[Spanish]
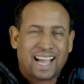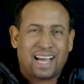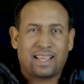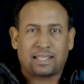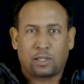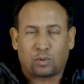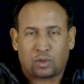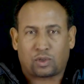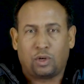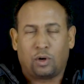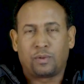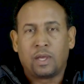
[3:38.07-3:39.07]
cada
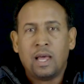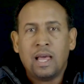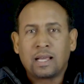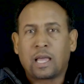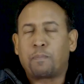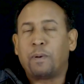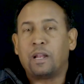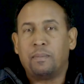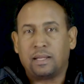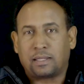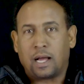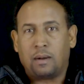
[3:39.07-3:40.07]
situación que
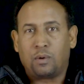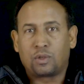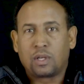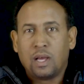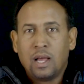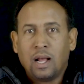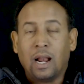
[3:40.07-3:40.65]
experimentamos.